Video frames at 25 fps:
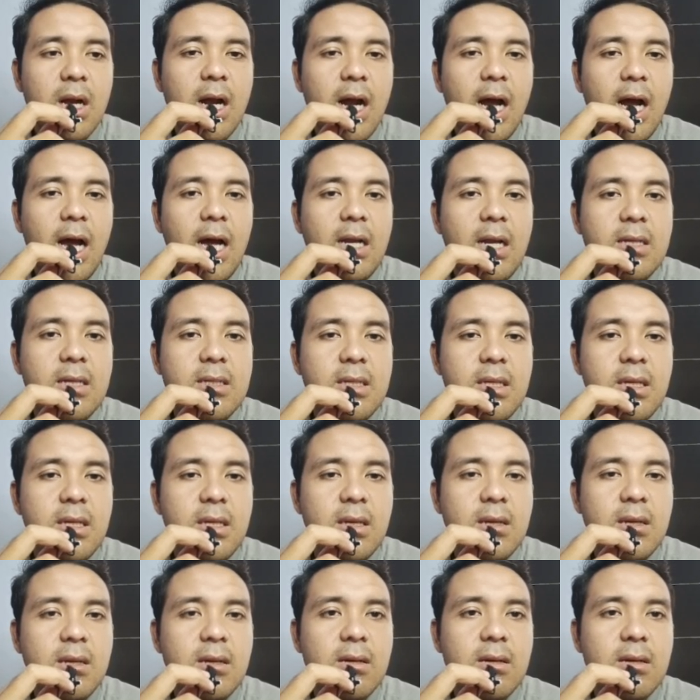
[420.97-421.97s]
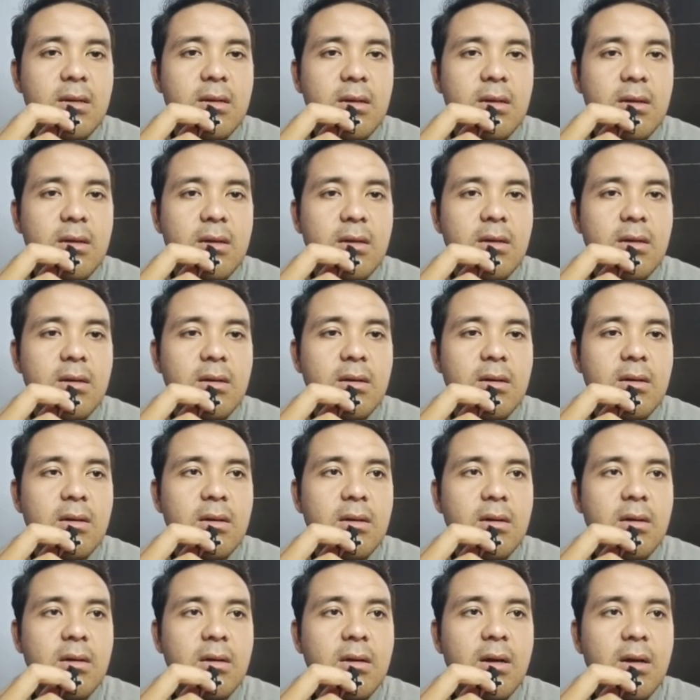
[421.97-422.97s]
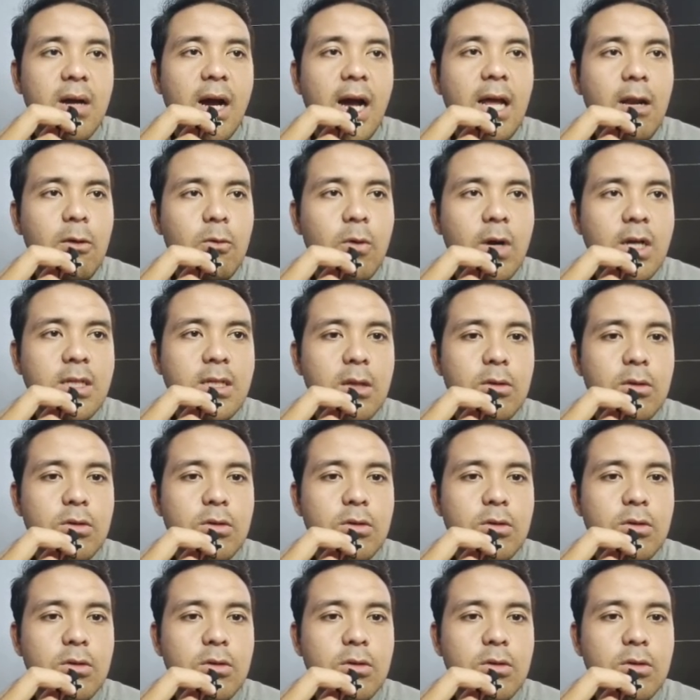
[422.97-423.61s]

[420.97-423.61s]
kagak ada sih ngaruh kah